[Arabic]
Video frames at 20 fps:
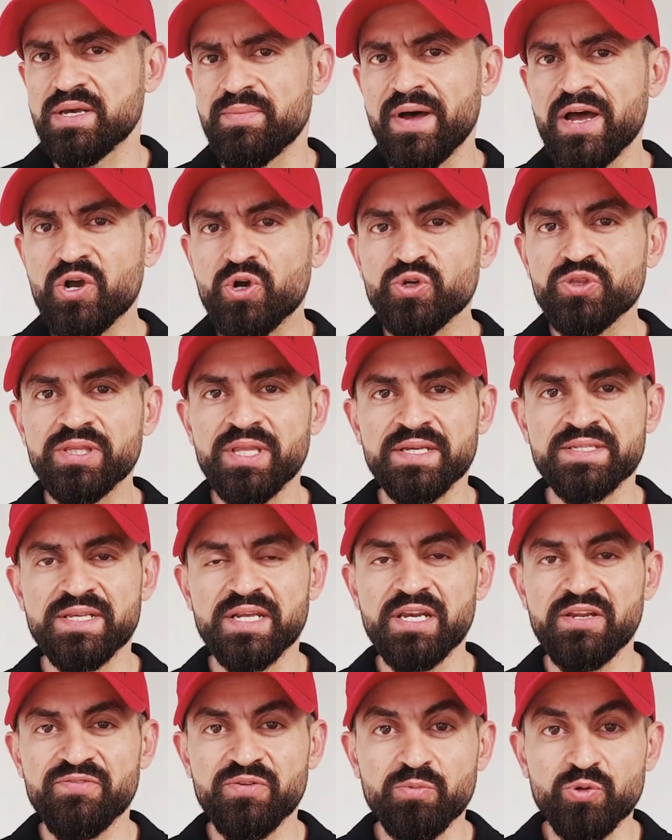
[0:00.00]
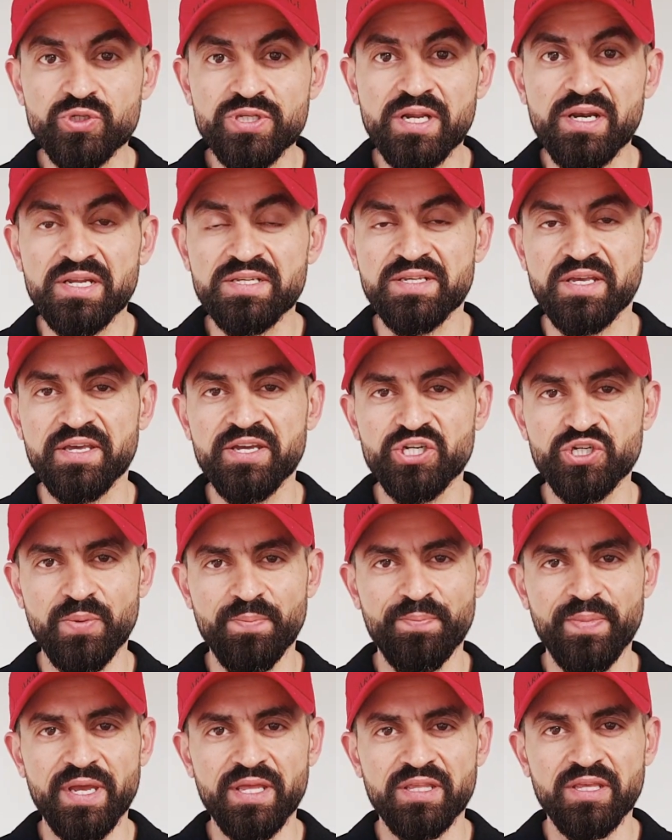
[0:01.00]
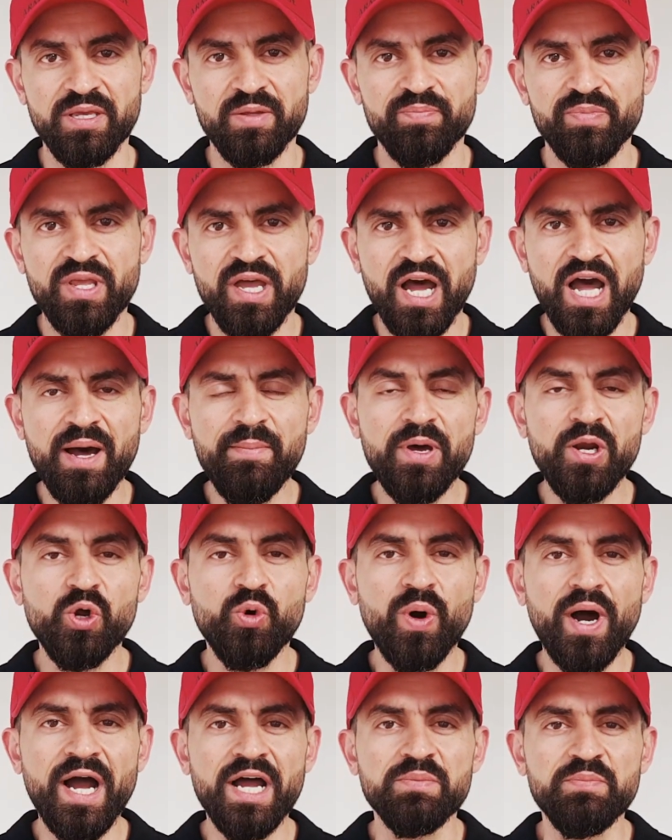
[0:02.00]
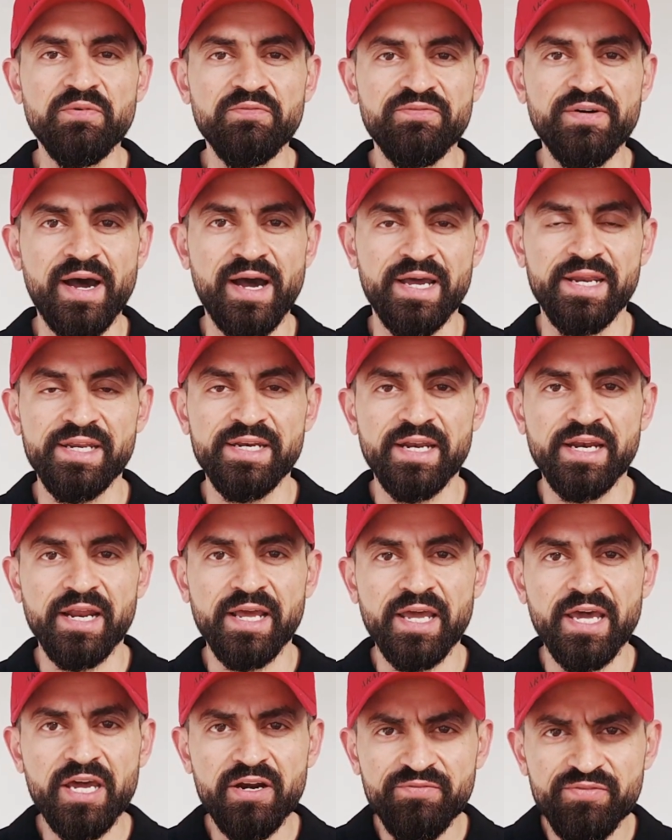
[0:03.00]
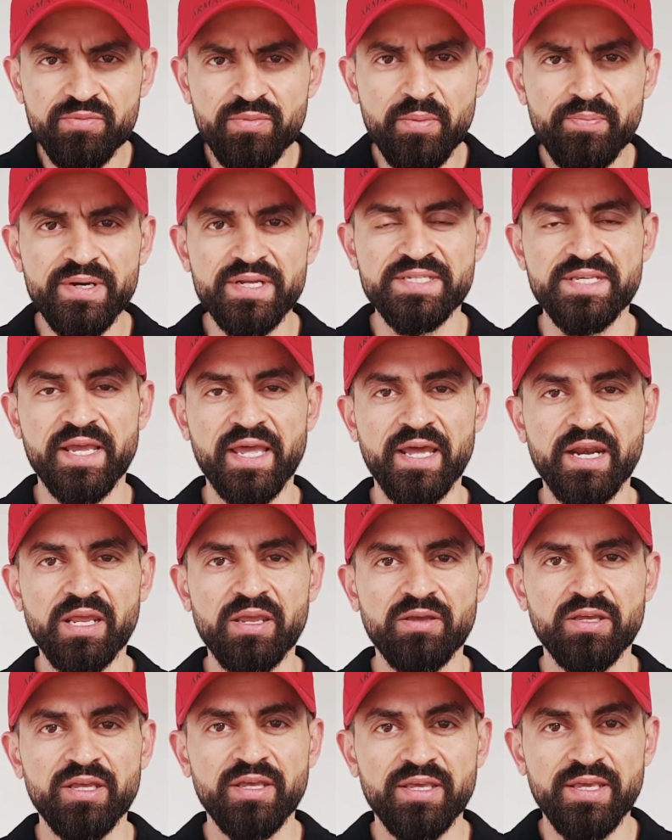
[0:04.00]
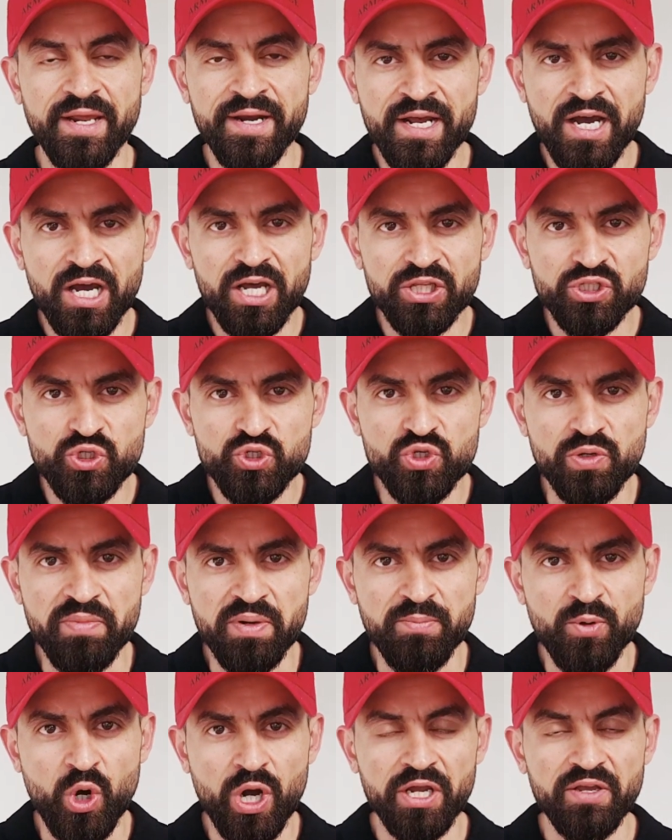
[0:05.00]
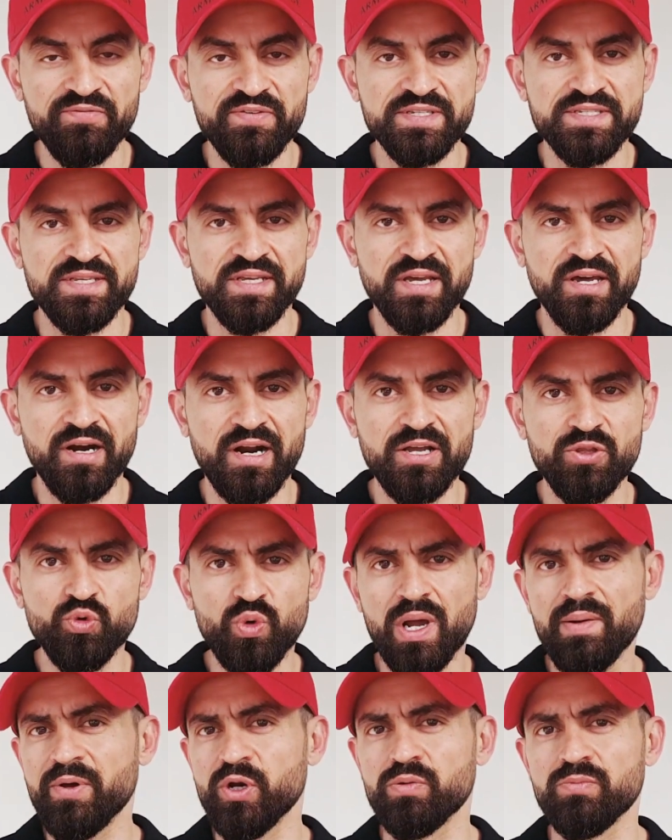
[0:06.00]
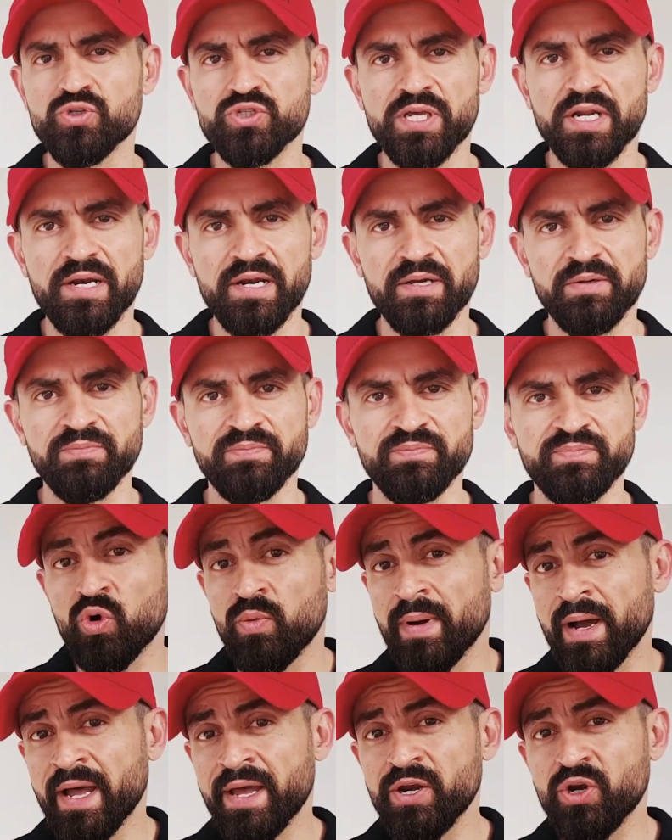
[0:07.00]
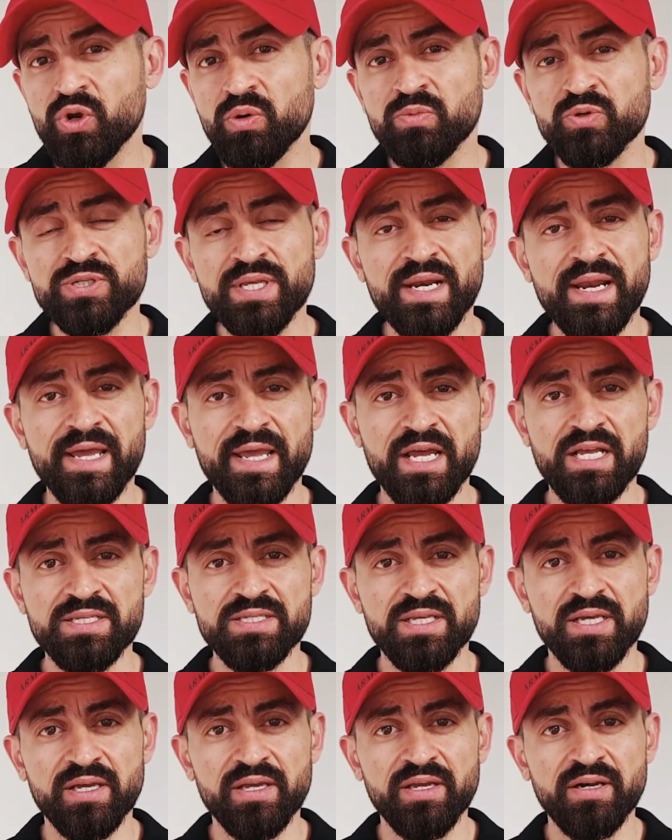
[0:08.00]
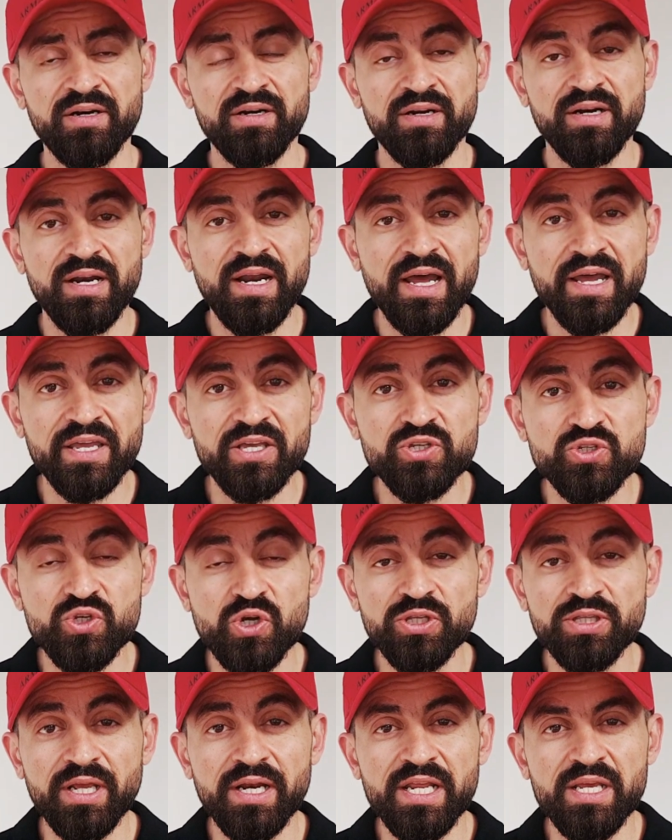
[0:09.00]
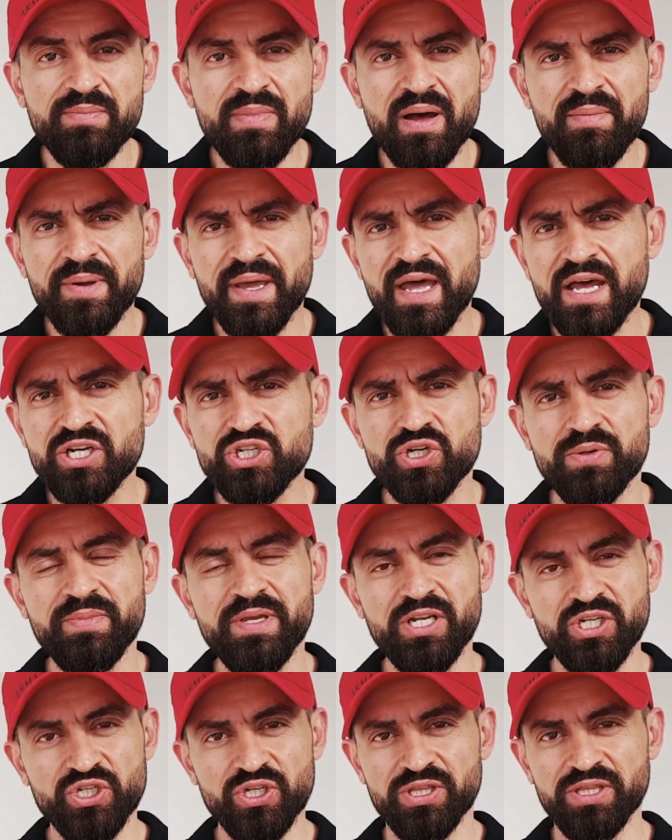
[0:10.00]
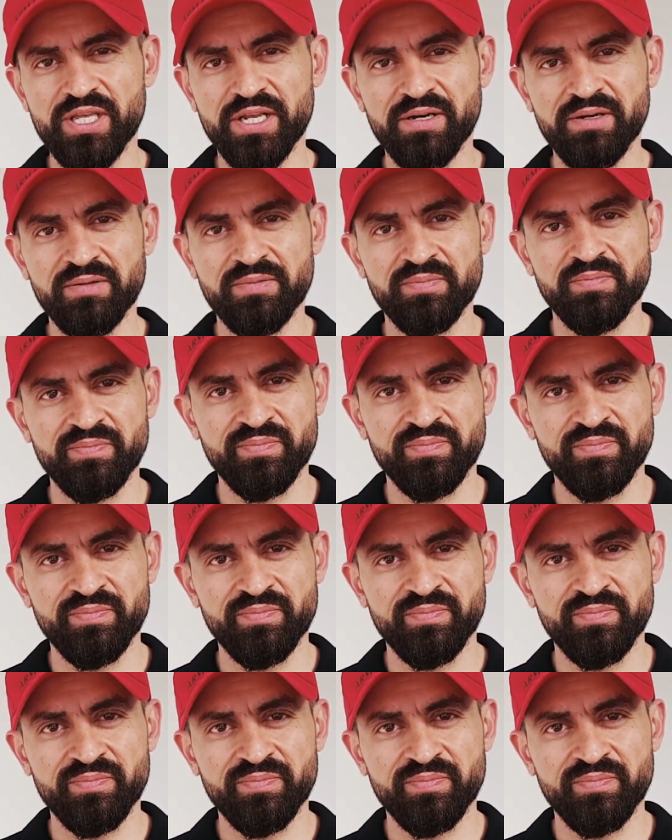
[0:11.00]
زمان كنت أصلي في مصلى صغير جنب بيتي عمله واحد من فاعلين الخير في مبنى سكني يعني أخذ جزء من مواقف السيارات وعمله مصلى ومع أنه المصلى كان صغير لكن صوت الإمام كان جميل جدا